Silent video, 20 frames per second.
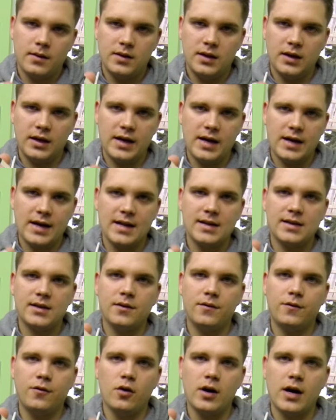Die
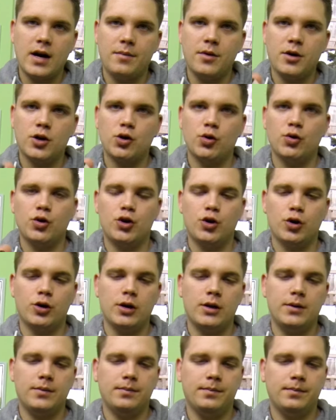Reagenzien vorher immer schön
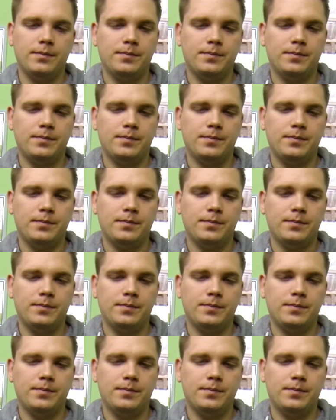schütteln.